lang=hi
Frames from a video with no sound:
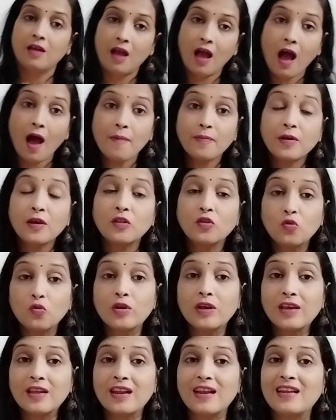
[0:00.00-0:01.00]
आपके
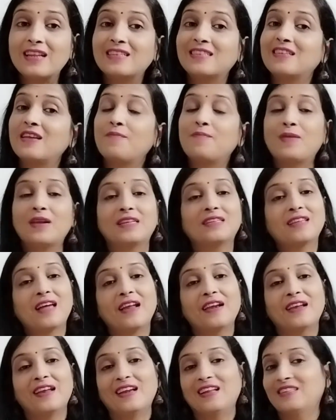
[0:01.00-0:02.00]
दुखी रहने से परेशान
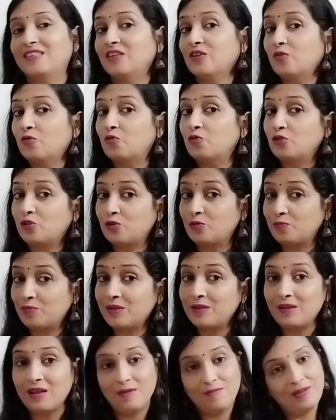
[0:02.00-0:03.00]
रहने से कुछ भी
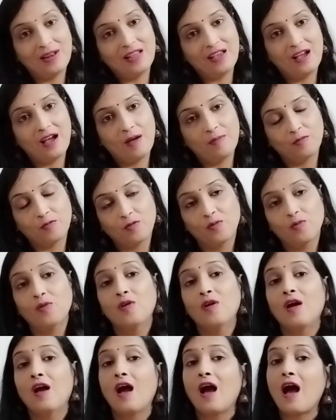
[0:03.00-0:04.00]
नहीं मिलेगा आपको
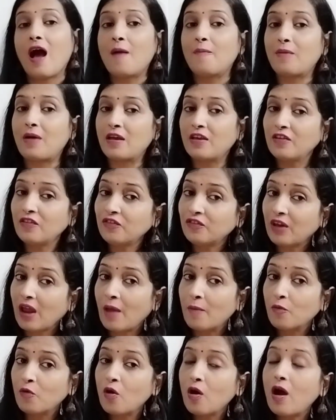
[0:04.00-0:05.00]
आप इस
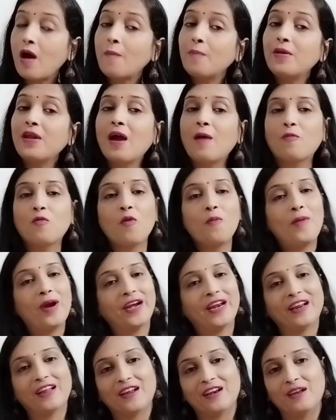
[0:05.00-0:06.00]
टाइम को अपने आप को
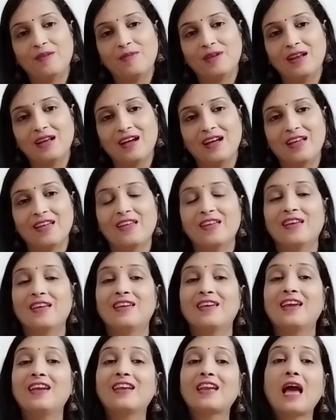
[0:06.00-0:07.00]
बेटर करने में लगाएं
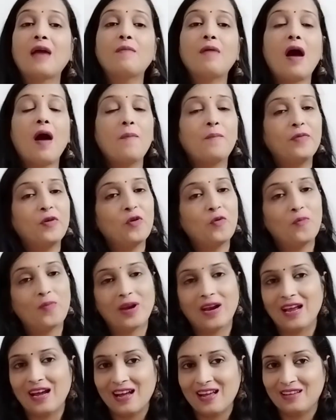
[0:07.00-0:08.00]
ये टाइम अपने ऊपर
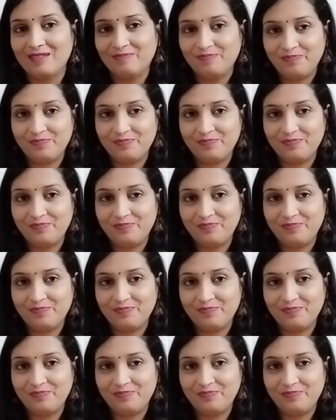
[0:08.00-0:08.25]
लगाएं